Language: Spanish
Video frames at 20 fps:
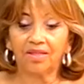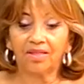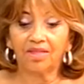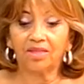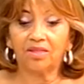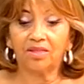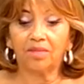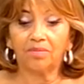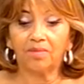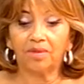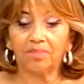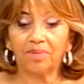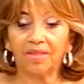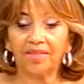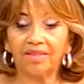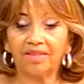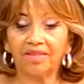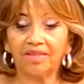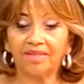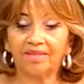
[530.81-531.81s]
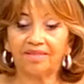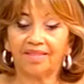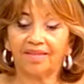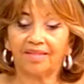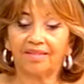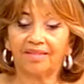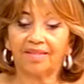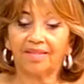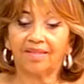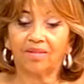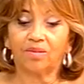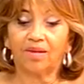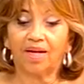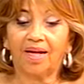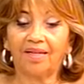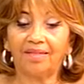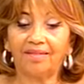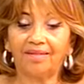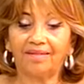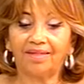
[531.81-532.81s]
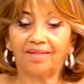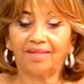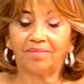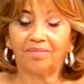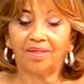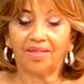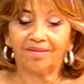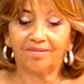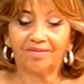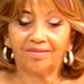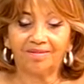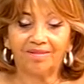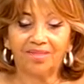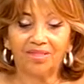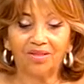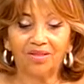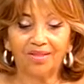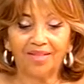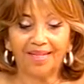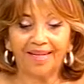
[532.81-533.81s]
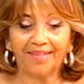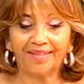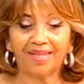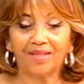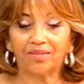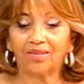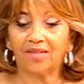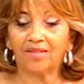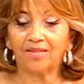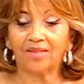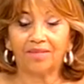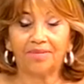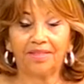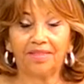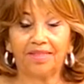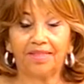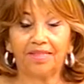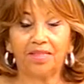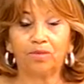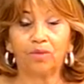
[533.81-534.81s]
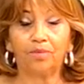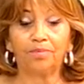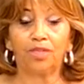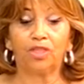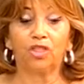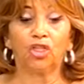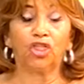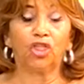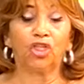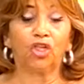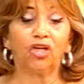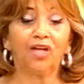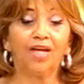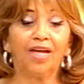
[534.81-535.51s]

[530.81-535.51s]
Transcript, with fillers: y como periodista, el cual, este, bueno, Dios dirá hasta cuándo la voy a seguir cumpliendo. Yo